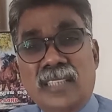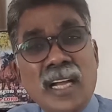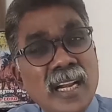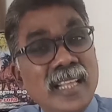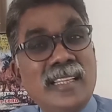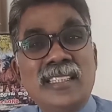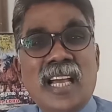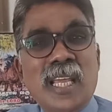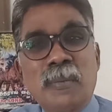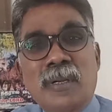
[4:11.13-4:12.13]
தங்களுக்கு
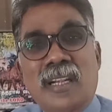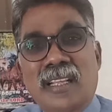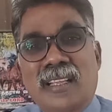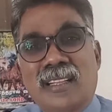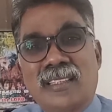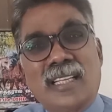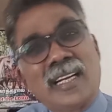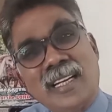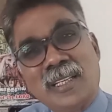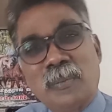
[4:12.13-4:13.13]
நியாயமாக நினைக்கிறது
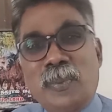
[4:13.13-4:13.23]
தங்களுக்கு